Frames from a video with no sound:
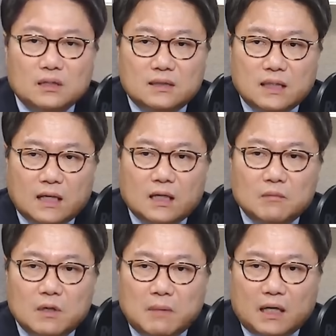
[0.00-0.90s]

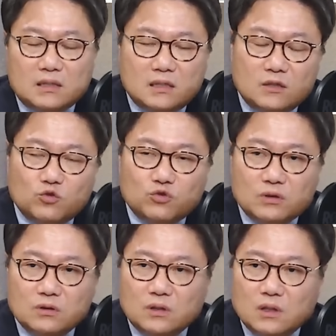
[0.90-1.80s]
사람의 말
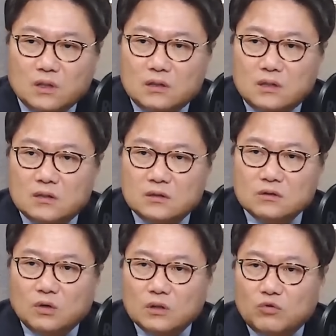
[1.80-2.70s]
진술은 이게
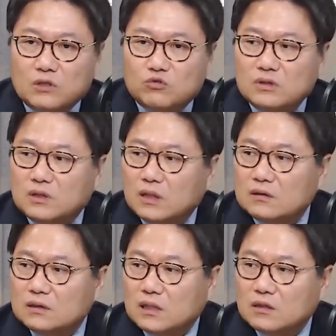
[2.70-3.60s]
증거가 될 수
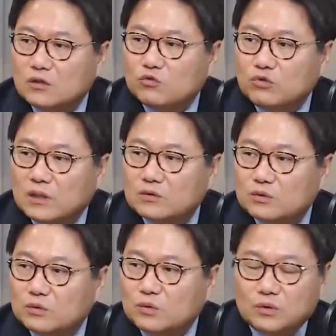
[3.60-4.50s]
있겠느냐 이런
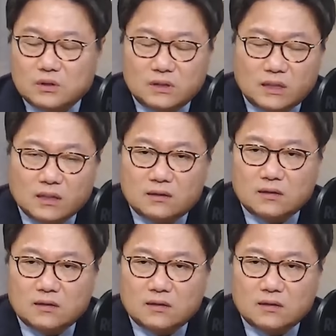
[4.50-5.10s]
뉘앙스로 그 이야기들을